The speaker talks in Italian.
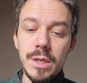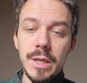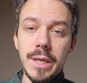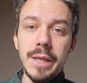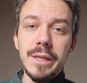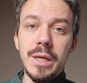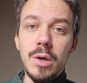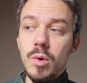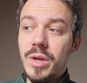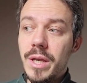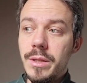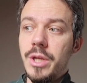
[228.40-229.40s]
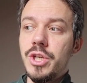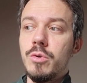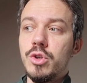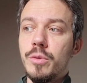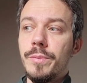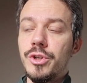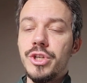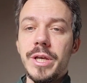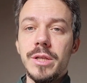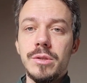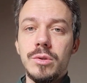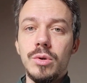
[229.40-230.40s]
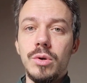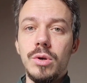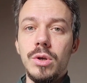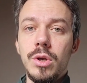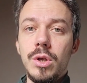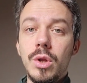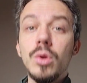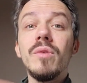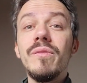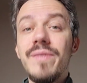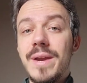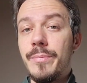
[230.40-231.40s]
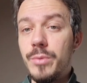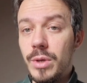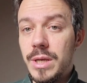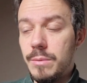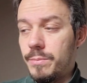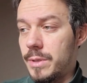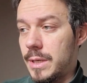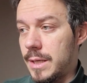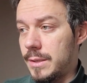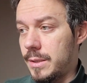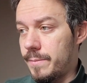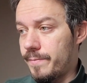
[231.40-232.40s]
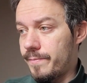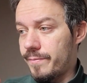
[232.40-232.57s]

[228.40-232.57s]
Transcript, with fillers: che dicono che chi aderisce a questo progetto non farà più i campionati.